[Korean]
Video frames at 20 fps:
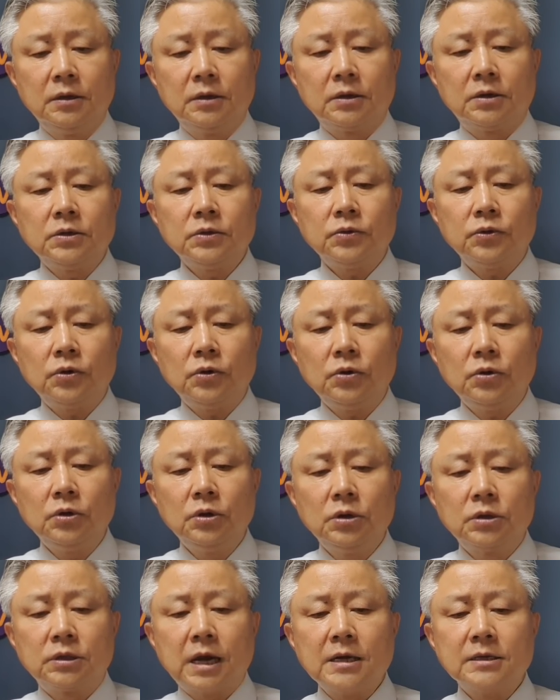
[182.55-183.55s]
그리고
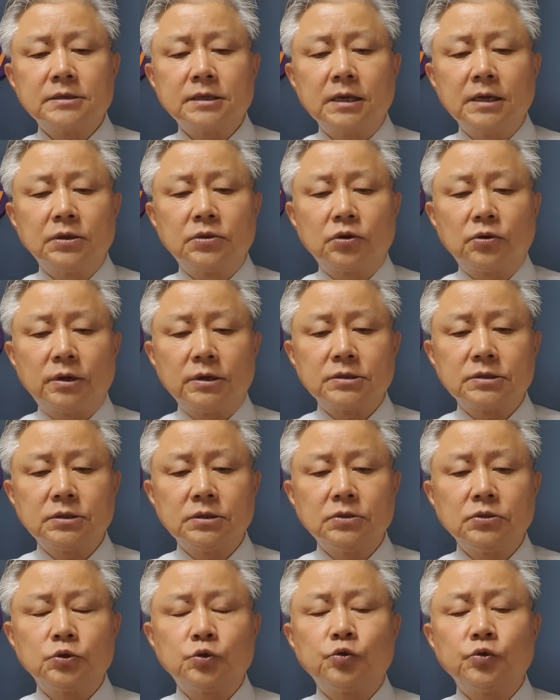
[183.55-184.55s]
당사에
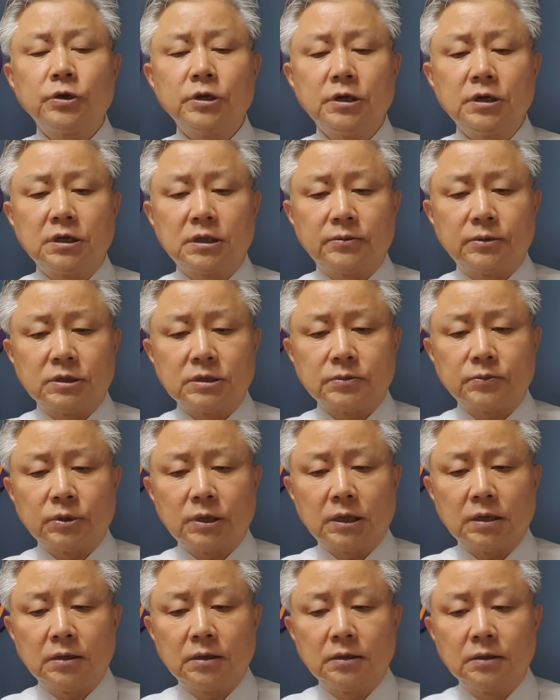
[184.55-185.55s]
들어와서 수기를 거듭했습니다.